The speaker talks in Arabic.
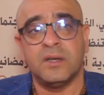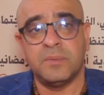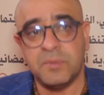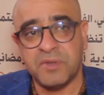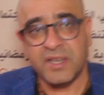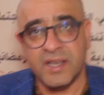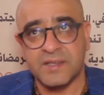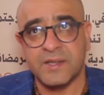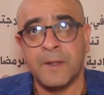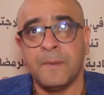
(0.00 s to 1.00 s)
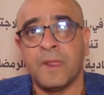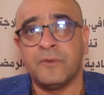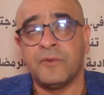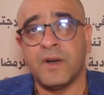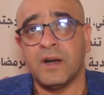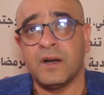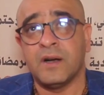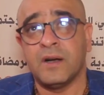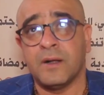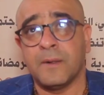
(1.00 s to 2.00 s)
بامتياز
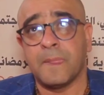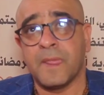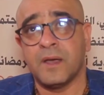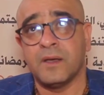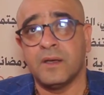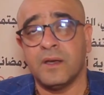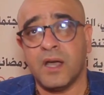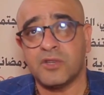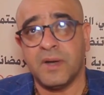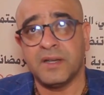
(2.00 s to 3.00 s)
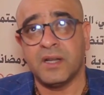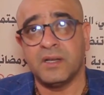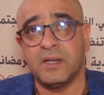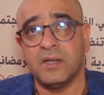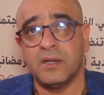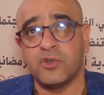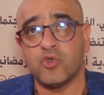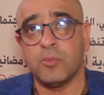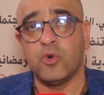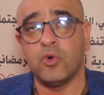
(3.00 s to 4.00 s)
فعاش معنا
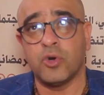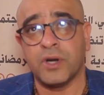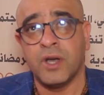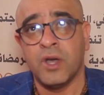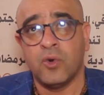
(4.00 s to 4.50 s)
الجمهور